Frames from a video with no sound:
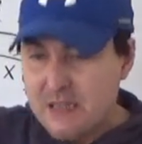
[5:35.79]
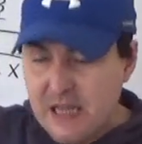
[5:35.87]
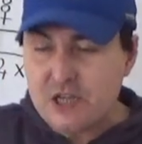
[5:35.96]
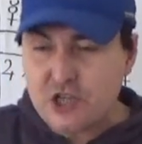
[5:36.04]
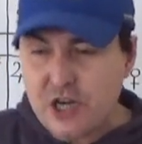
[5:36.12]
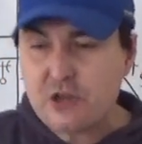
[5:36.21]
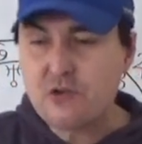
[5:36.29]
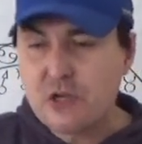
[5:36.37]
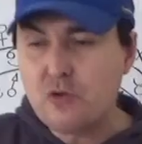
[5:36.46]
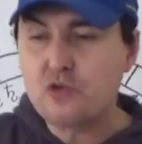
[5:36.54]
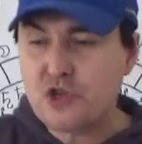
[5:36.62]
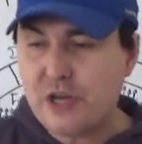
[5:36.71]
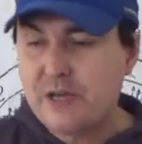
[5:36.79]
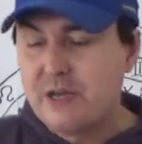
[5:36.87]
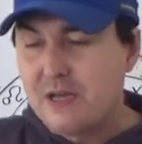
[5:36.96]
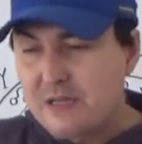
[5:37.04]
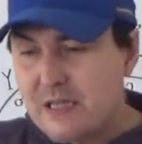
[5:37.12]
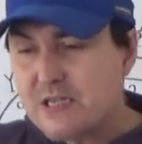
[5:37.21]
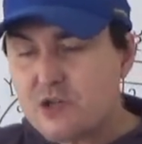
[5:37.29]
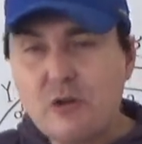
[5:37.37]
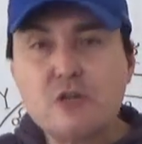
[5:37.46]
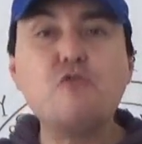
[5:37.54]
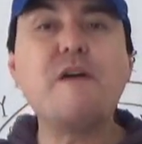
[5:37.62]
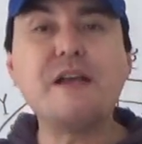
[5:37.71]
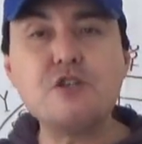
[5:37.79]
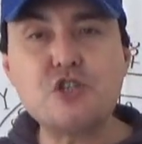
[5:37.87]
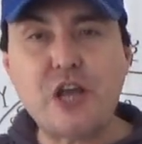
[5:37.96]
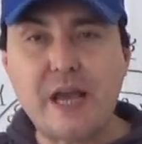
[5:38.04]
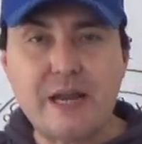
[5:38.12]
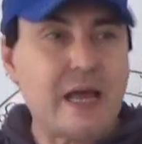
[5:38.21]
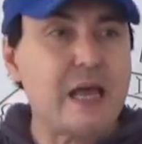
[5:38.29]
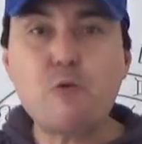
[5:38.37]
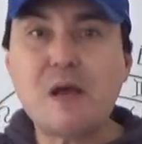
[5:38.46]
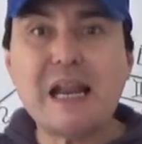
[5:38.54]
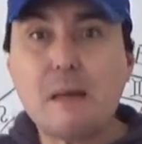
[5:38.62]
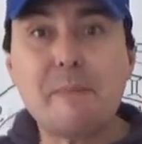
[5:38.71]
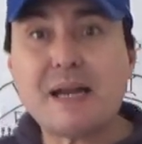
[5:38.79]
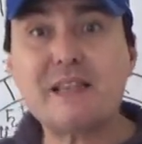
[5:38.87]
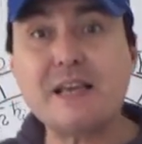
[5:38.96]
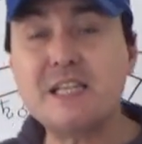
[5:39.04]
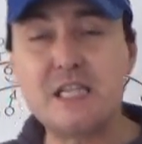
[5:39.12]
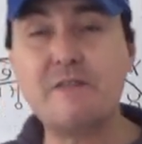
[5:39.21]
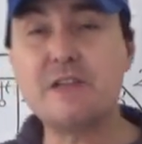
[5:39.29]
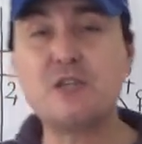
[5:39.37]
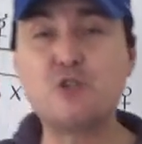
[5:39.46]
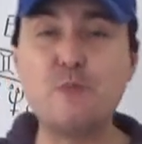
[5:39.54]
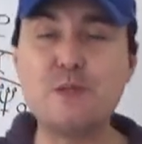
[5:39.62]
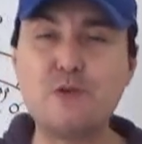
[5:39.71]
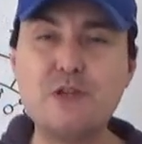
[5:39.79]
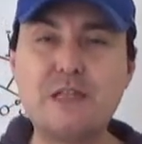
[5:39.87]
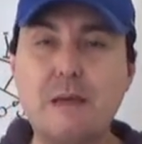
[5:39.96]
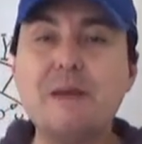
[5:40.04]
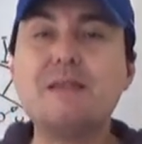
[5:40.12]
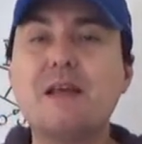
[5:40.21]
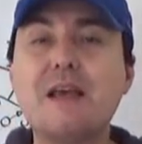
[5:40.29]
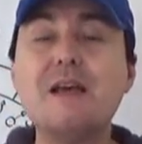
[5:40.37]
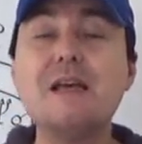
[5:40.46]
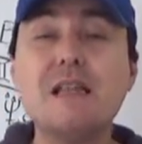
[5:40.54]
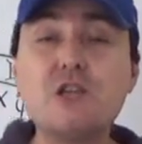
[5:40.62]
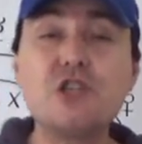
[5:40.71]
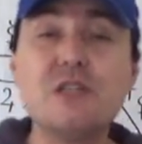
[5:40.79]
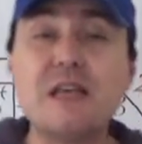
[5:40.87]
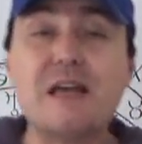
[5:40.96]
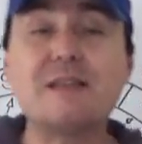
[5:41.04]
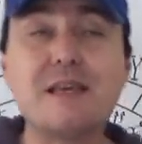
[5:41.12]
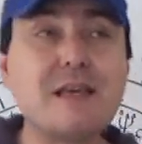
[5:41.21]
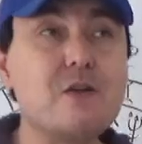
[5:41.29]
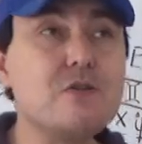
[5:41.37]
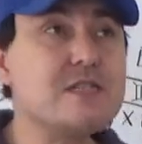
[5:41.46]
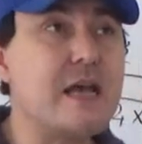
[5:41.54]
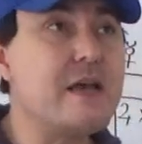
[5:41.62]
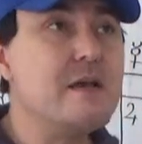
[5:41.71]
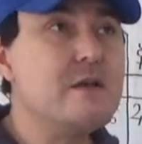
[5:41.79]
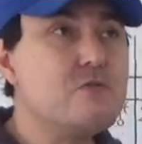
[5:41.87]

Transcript: nel cerchio di luce del sole tu vai in scena e quella è la parte che si vede subito di te, mentre l'ascendente che cos'è?